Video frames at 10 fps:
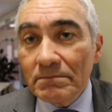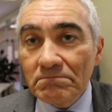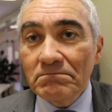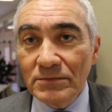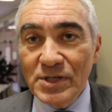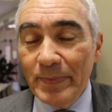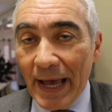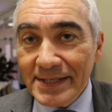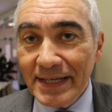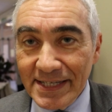mm, ci
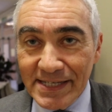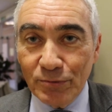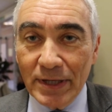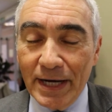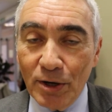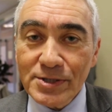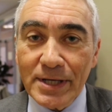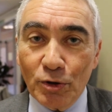piace che sia una delle nostre